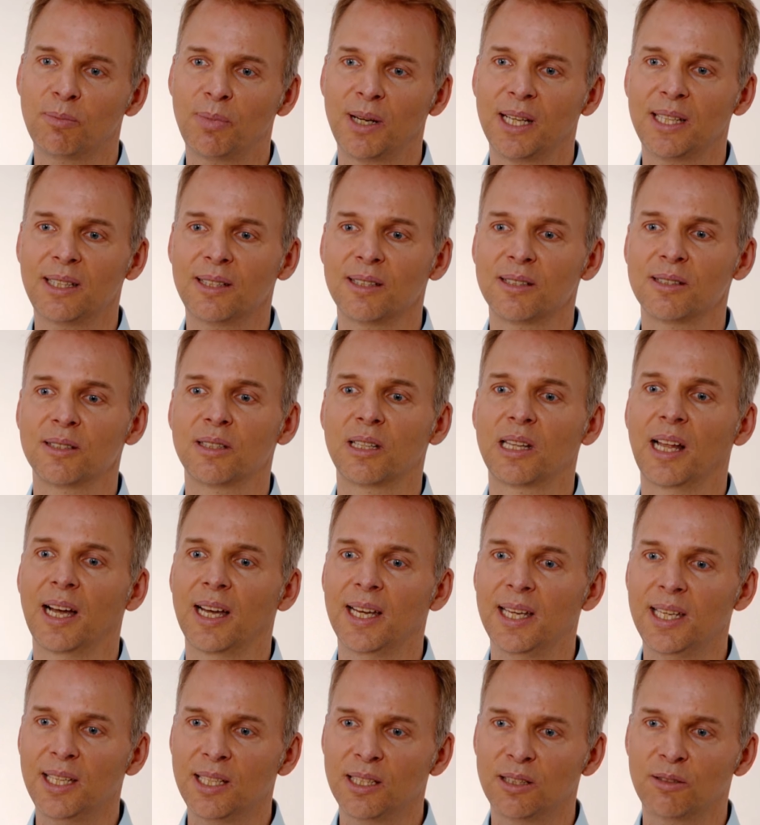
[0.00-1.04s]
Blätter sind
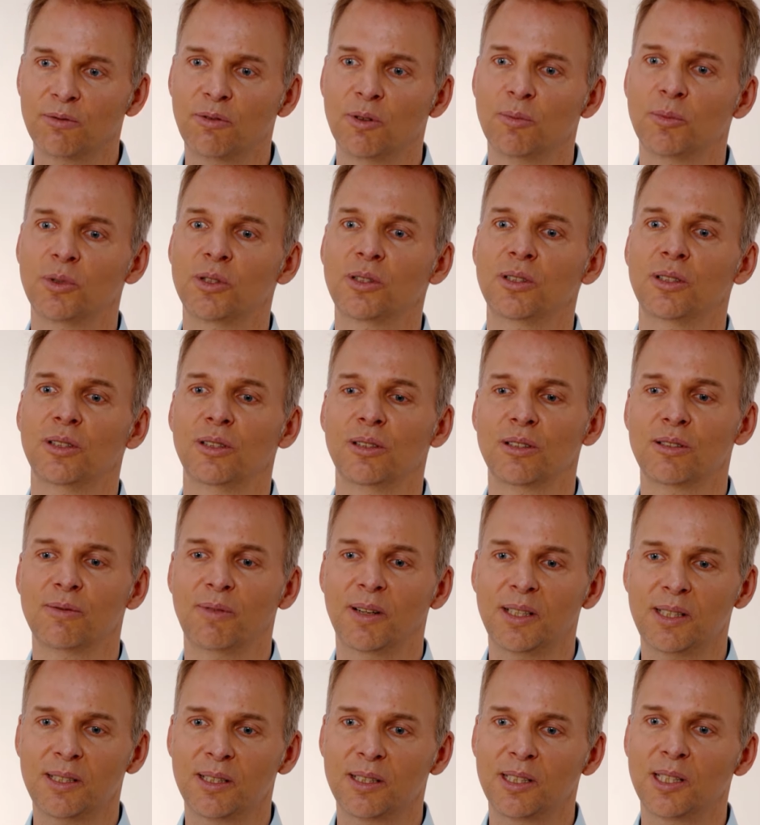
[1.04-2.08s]
leicht, wenn man sie ins
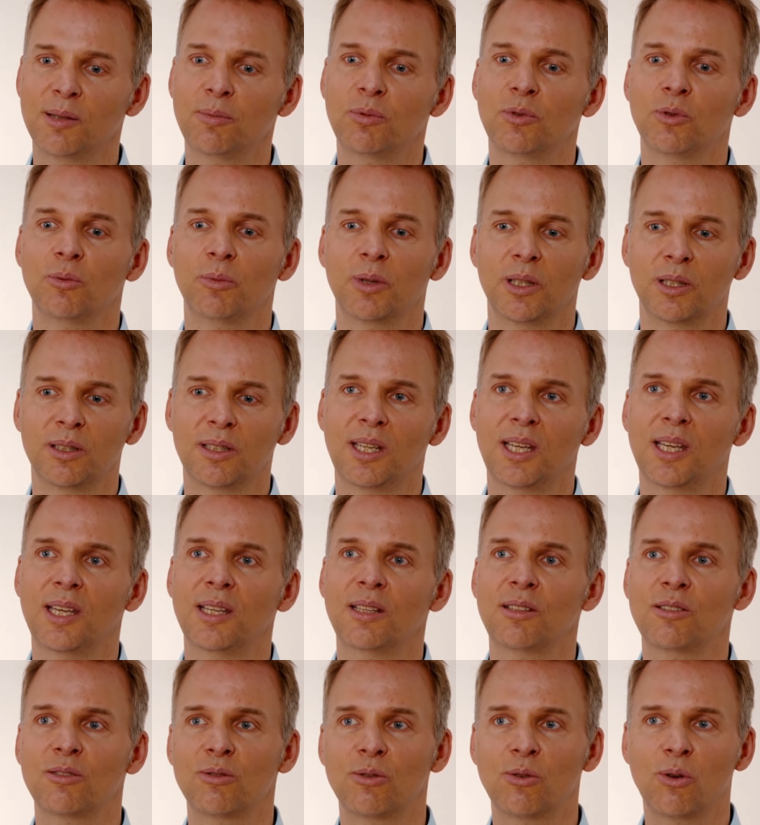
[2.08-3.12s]
Wasser gibt, um einen
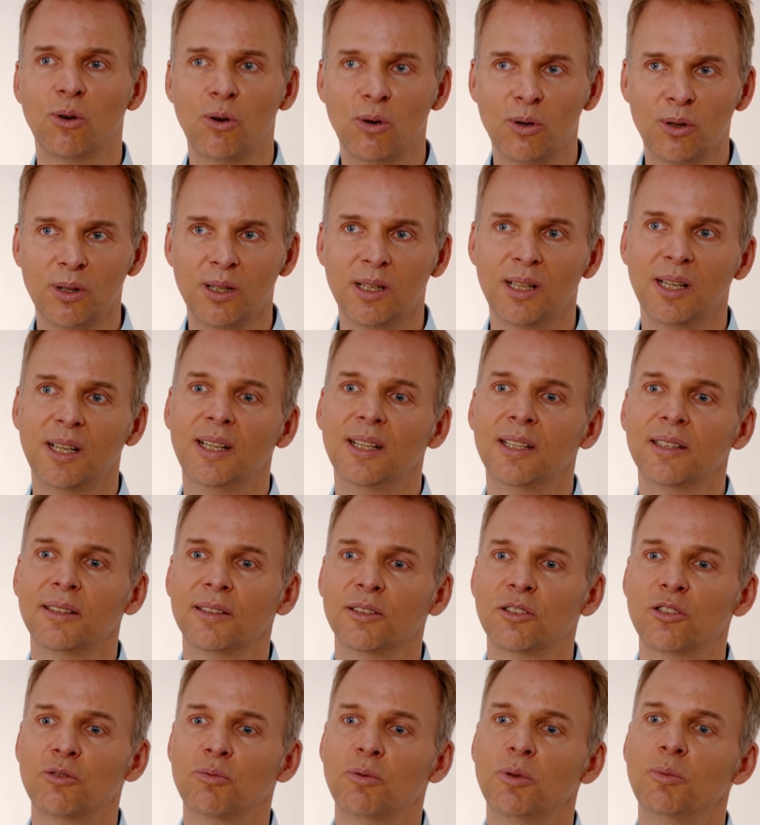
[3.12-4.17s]
Tee zu kochen,
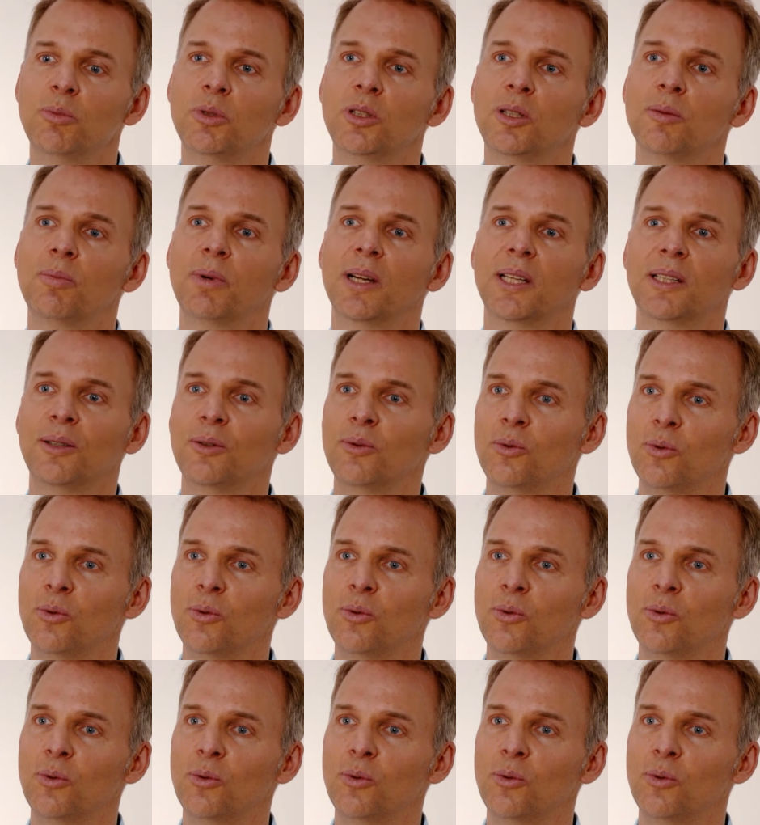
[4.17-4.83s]
dann schwimmen die Blätter